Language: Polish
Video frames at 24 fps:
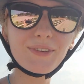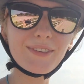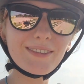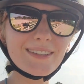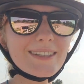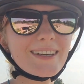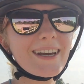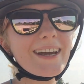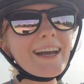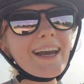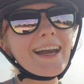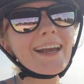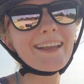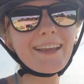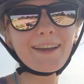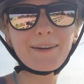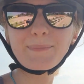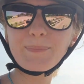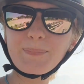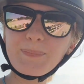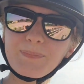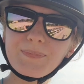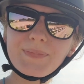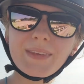i do skakania.
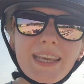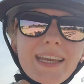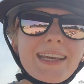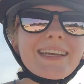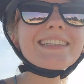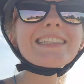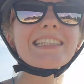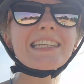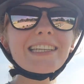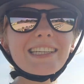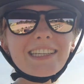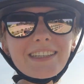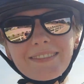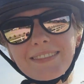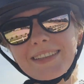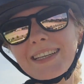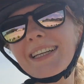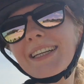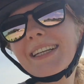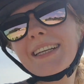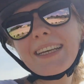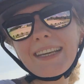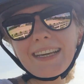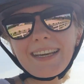Dzięki
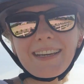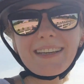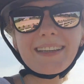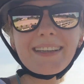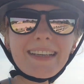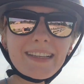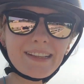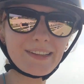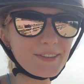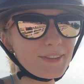wielkie i do